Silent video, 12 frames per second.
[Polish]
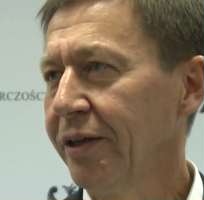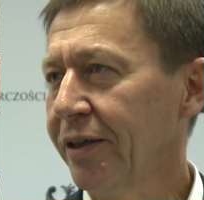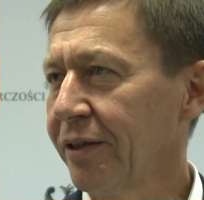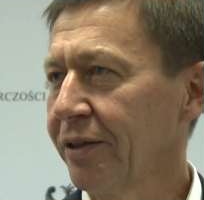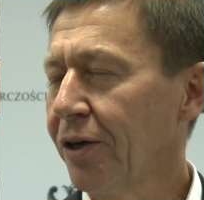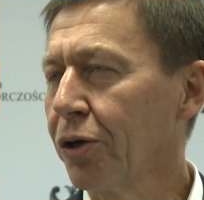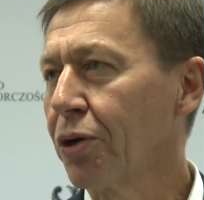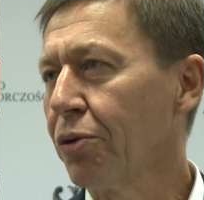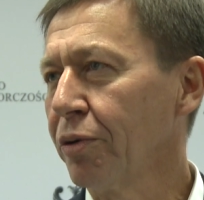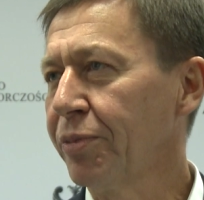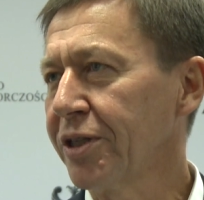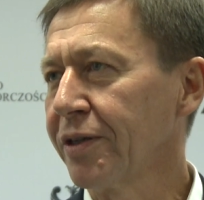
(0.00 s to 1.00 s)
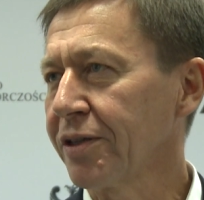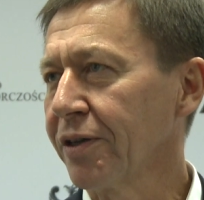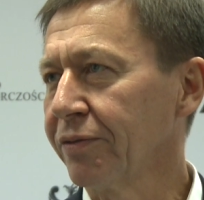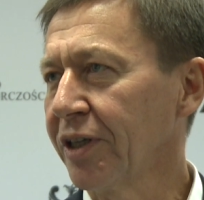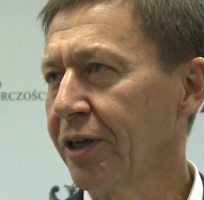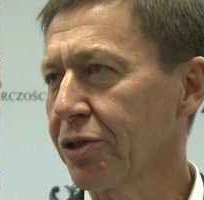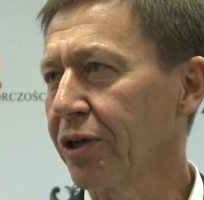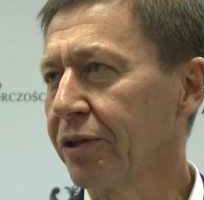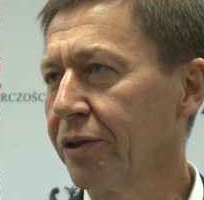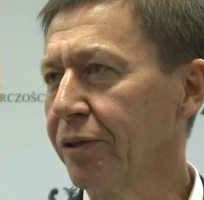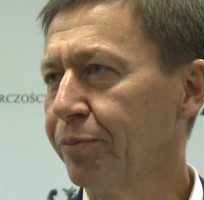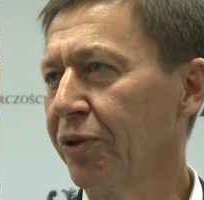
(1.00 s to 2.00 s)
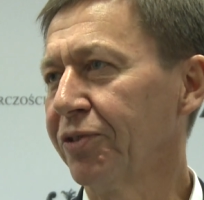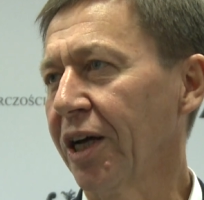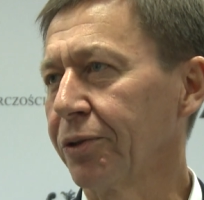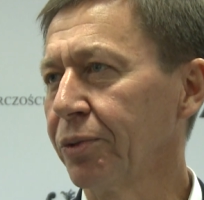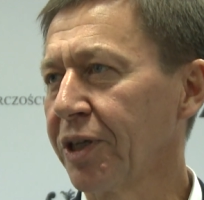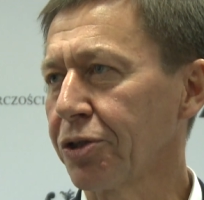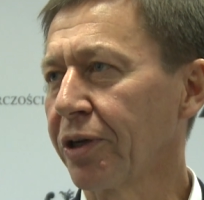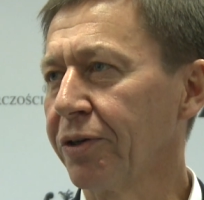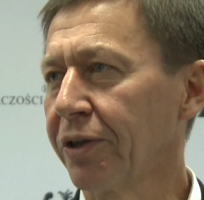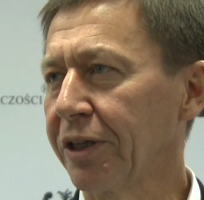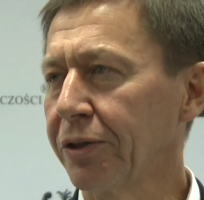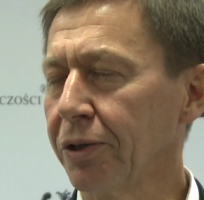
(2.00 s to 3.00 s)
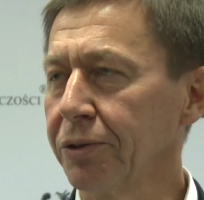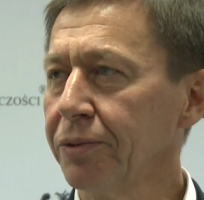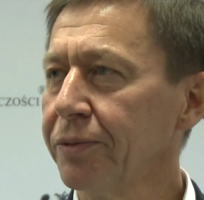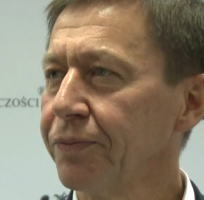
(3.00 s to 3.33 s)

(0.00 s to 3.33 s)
y, około biznesowe naszego powiatu powiatu, naszego regionu.